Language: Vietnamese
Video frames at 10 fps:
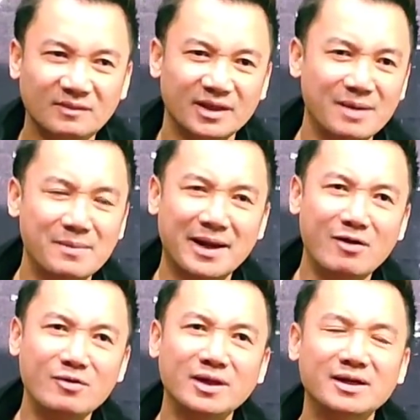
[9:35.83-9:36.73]
nhưng mà
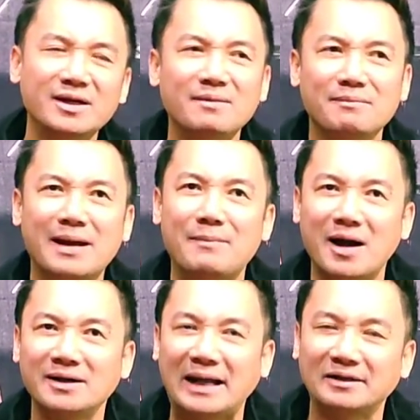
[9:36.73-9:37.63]
nếu như mà
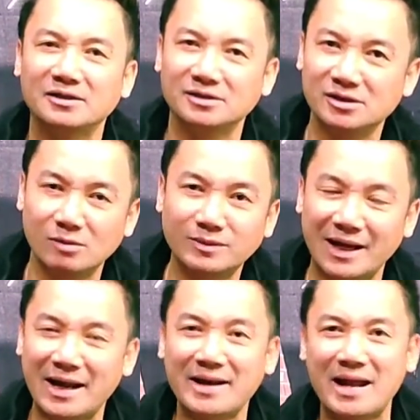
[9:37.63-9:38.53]
mở lại cửa cục
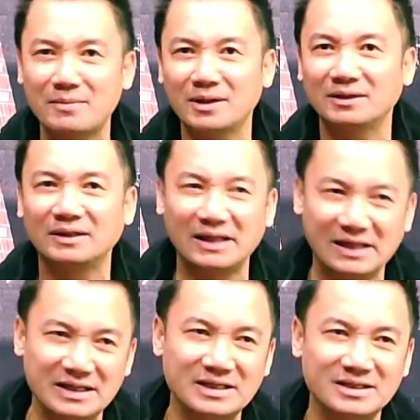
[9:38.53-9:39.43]
tiền đại nam á,
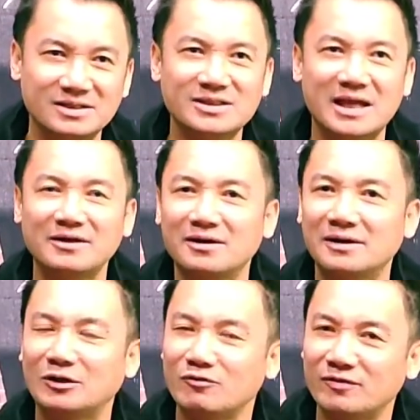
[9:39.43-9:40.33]
thì sẽ rất
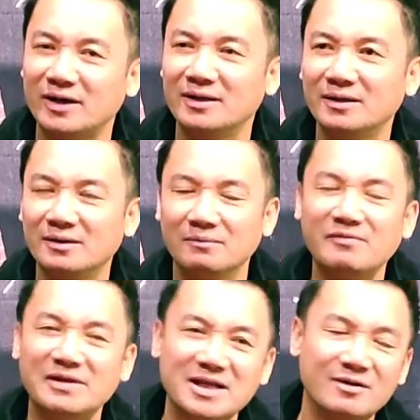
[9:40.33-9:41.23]
là tuyệt vời bởi
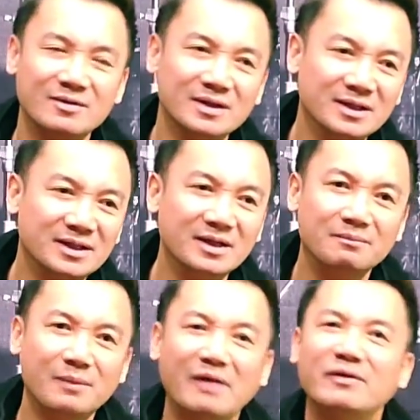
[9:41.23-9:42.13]
vì sao
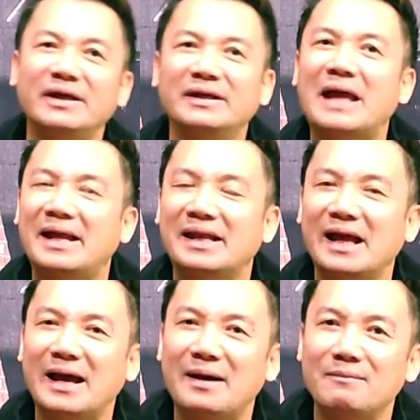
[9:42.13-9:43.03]
bởi vì đây
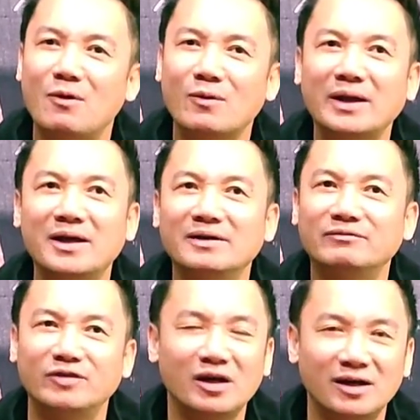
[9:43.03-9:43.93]
là một cái nơi
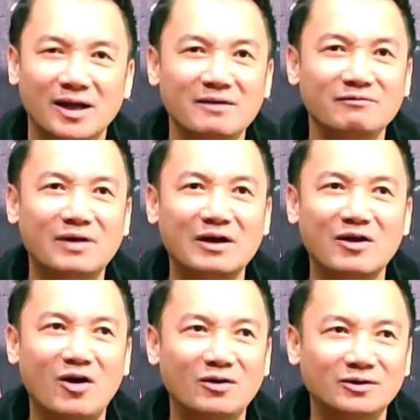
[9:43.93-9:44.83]
rất lớn và
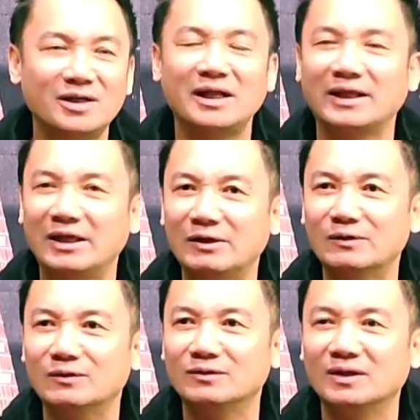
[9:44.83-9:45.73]
có rất là
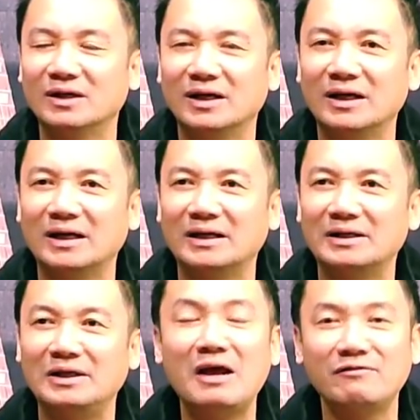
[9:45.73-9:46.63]
nhiều à,
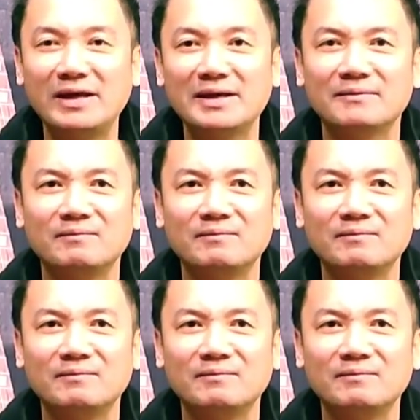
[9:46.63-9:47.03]
nhân viên